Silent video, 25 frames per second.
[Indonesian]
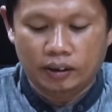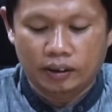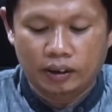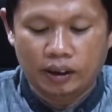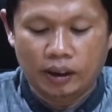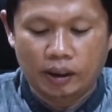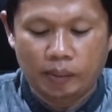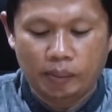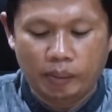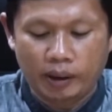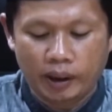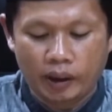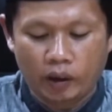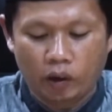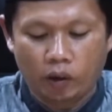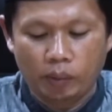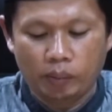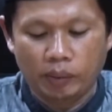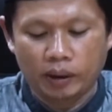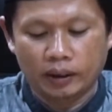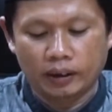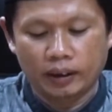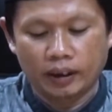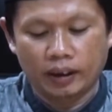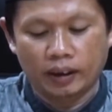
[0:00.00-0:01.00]
tambah
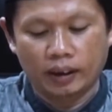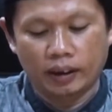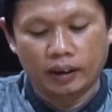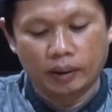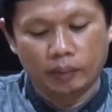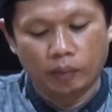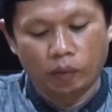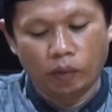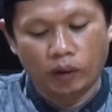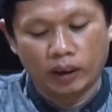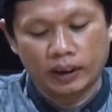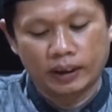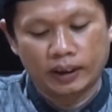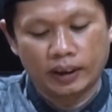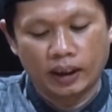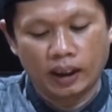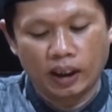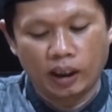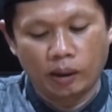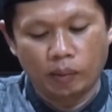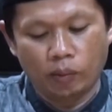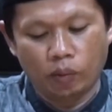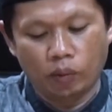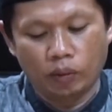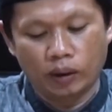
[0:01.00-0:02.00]
rahmat nadim
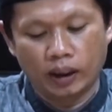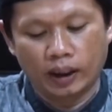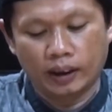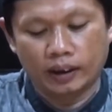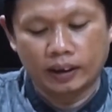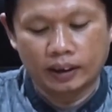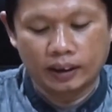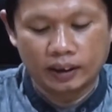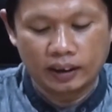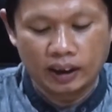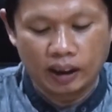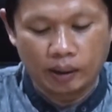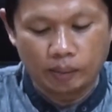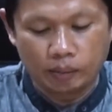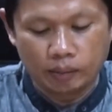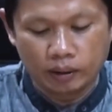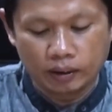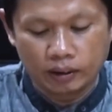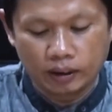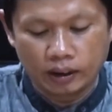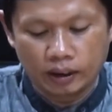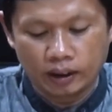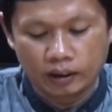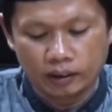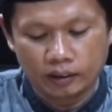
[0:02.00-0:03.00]
wassalamu lan
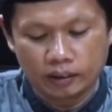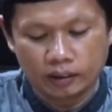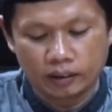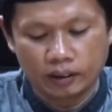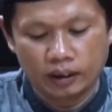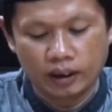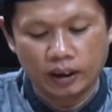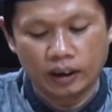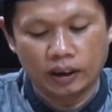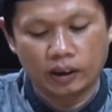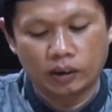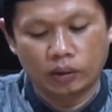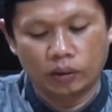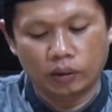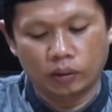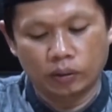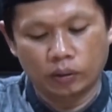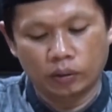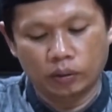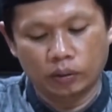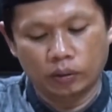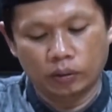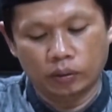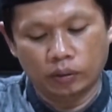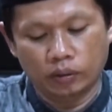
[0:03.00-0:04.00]
keselamatan
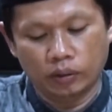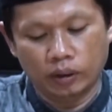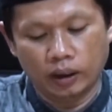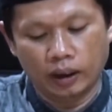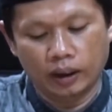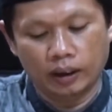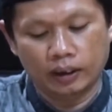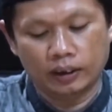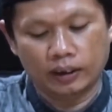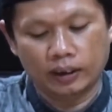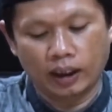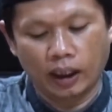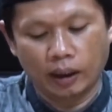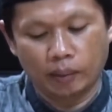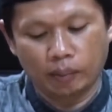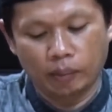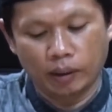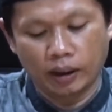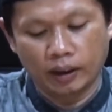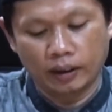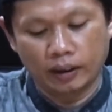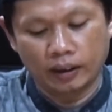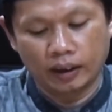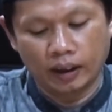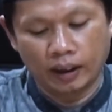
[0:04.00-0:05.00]
iku eh,
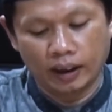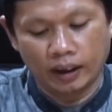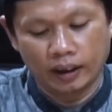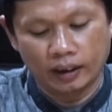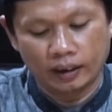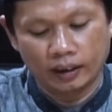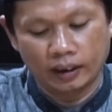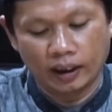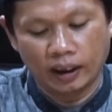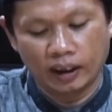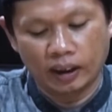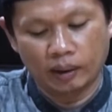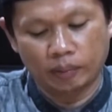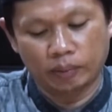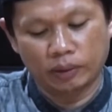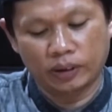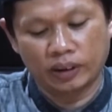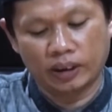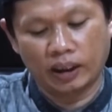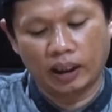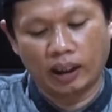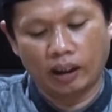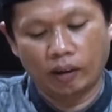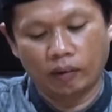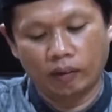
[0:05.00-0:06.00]
sarmada ing dalam
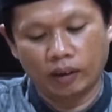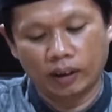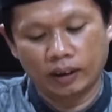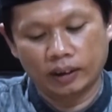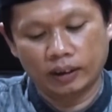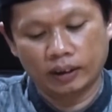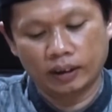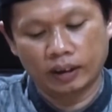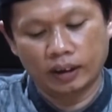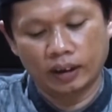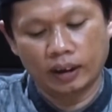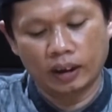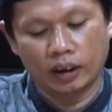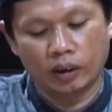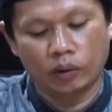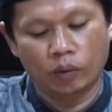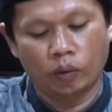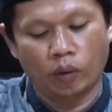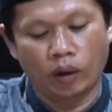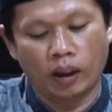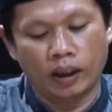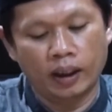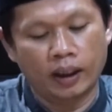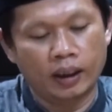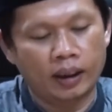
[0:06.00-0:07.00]
selawase
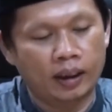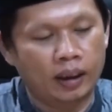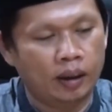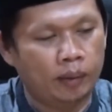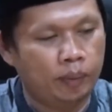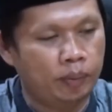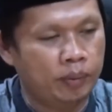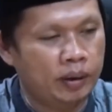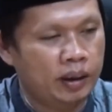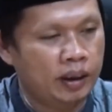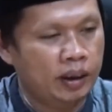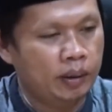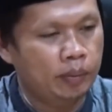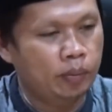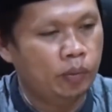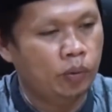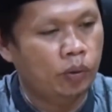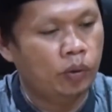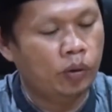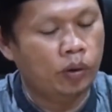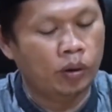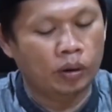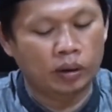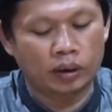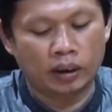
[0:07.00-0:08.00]
iku ala nabi
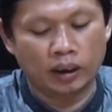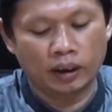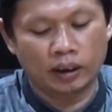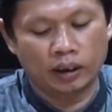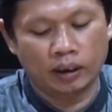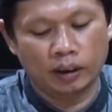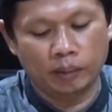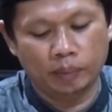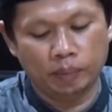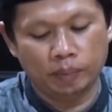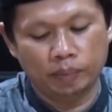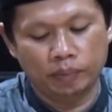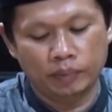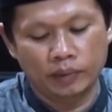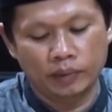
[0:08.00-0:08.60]
muka tetep